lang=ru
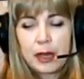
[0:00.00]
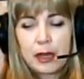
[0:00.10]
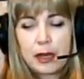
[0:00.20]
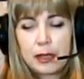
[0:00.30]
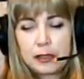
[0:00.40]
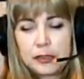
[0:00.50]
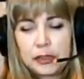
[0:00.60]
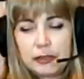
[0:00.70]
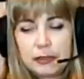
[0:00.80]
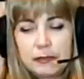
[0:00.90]
А
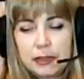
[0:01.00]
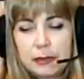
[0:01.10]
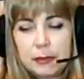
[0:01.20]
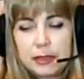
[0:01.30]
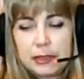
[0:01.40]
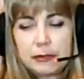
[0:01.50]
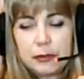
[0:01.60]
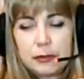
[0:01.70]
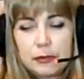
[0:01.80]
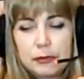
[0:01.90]
человек взаимодействует,
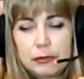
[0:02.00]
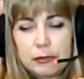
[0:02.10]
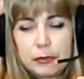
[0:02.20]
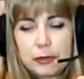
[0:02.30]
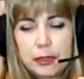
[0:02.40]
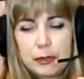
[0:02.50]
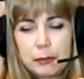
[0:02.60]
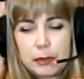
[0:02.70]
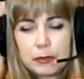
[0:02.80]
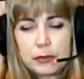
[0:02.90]
он чувствует, да,
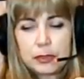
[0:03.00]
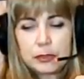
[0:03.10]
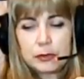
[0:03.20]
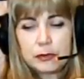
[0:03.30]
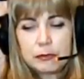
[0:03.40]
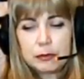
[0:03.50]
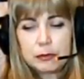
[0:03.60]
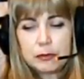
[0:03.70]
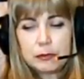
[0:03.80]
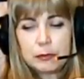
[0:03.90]
похоже, что-то вот у
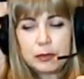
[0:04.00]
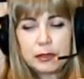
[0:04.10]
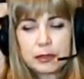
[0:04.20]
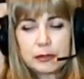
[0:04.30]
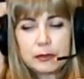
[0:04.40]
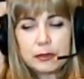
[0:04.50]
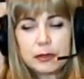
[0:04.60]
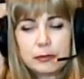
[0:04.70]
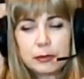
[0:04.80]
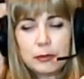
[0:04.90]
него было какой-то
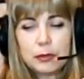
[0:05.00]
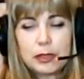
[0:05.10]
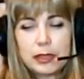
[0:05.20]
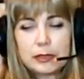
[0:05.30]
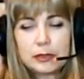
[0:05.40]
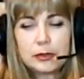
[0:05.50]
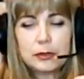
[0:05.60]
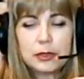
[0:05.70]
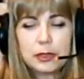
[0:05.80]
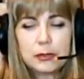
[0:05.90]
вот отклик,
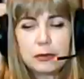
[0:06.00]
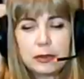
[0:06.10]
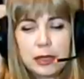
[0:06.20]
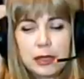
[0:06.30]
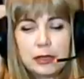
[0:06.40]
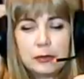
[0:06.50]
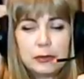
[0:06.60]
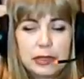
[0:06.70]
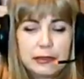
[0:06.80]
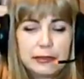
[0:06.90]
что-то находит. Ну,
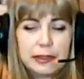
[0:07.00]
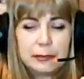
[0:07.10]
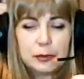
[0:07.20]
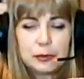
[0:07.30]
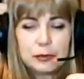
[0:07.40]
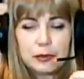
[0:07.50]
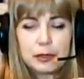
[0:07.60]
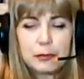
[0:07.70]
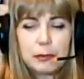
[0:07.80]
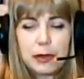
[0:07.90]
не совсем то, но как
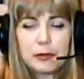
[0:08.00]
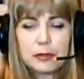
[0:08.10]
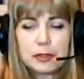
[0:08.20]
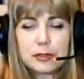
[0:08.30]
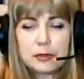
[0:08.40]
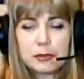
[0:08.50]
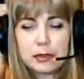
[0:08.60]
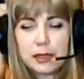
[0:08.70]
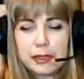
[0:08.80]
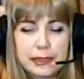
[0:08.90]
бы похожее что-то,
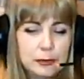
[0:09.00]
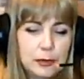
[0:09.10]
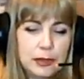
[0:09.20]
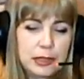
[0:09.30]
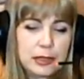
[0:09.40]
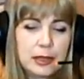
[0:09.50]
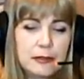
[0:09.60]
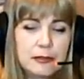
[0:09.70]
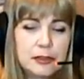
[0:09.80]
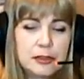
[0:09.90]
да, ситуация
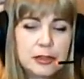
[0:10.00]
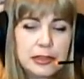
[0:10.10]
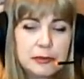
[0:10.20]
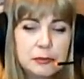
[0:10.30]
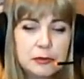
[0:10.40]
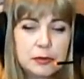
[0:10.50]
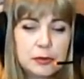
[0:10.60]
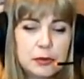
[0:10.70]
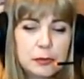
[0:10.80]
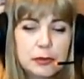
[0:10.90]
в этой жизни, у него
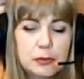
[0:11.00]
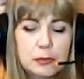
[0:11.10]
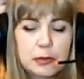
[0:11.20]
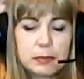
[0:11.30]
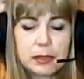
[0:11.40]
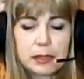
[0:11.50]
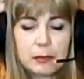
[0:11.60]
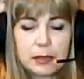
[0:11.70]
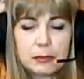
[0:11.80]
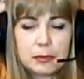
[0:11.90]
тоже подобные
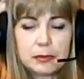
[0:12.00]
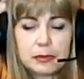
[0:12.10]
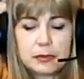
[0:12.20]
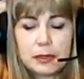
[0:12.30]
программы работают.